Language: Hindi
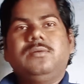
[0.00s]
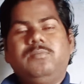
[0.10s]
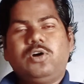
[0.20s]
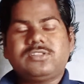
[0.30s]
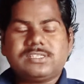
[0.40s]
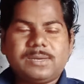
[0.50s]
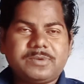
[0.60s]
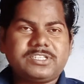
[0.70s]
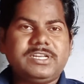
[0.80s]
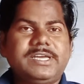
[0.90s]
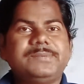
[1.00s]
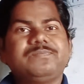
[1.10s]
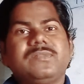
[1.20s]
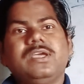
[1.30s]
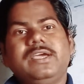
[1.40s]
बहुत अच्छा प्रश्न है
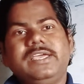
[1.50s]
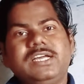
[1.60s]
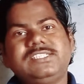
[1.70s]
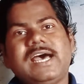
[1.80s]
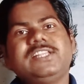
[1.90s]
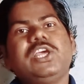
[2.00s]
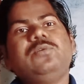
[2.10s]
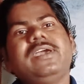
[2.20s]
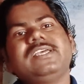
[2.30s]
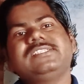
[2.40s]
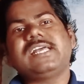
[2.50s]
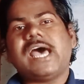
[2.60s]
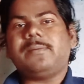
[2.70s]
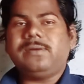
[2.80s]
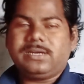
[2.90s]
यह जानते हुए कि
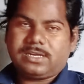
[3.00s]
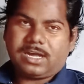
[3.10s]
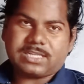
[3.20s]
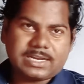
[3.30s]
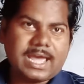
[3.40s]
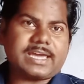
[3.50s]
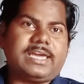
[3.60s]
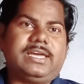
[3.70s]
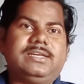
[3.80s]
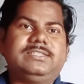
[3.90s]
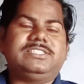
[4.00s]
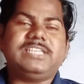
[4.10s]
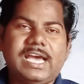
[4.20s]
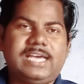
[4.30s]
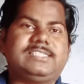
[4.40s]
शराब खतरनाक है जी
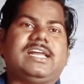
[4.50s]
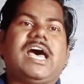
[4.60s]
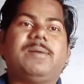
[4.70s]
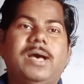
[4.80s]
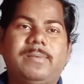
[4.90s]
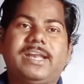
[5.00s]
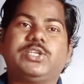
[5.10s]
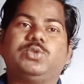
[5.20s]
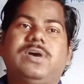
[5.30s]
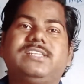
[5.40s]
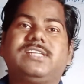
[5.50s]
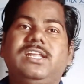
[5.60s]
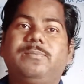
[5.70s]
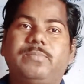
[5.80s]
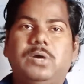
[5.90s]
हाँ शराब हमारे स्वास्थ्य के
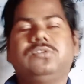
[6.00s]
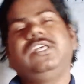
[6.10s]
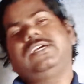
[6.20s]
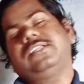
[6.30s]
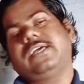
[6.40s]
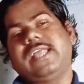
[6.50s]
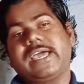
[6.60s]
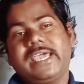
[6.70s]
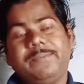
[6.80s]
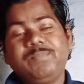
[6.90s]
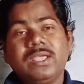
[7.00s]
लिए बहुत ही खतरनाक है